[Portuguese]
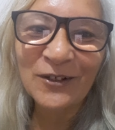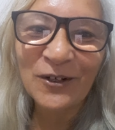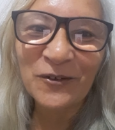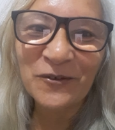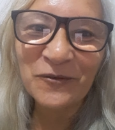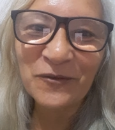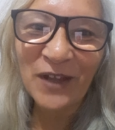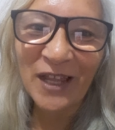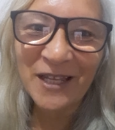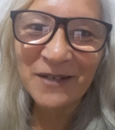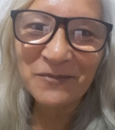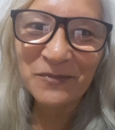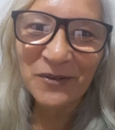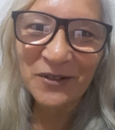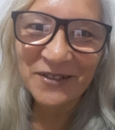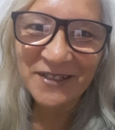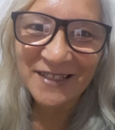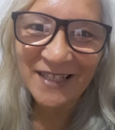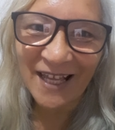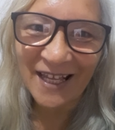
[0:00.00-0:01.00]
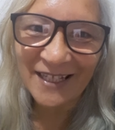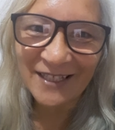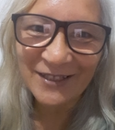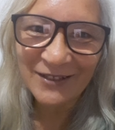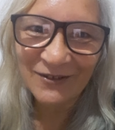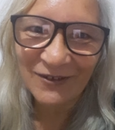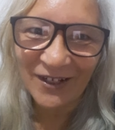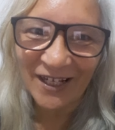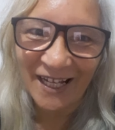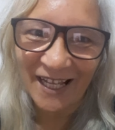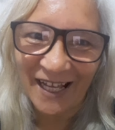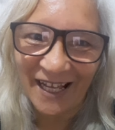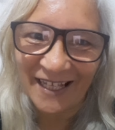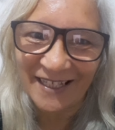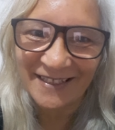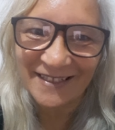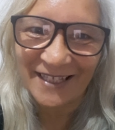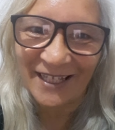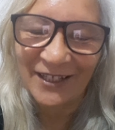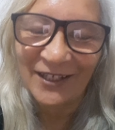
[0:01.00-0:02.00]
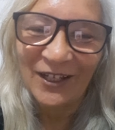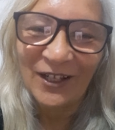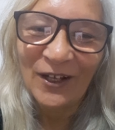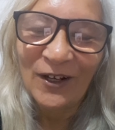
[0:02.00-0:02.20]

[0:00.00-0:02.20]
convém pousar em sua casa.